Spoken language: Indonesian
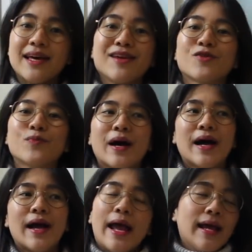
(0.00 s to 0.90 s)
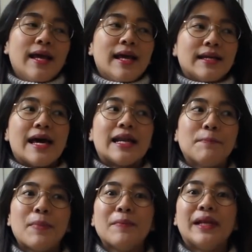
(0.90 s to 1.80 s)
dari rumah eh dari
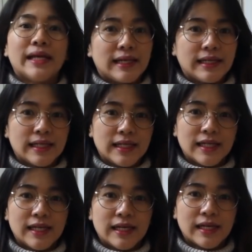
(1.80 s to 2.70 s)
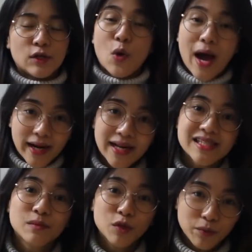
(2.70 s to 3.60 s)
pemilik uh, ruangan yang
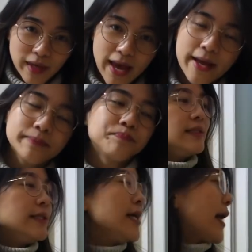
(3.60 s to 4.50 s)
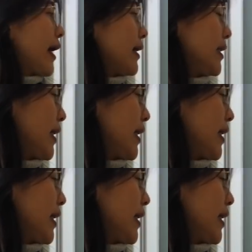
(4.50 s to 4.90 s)
sebelumnya. Jadi dia kayak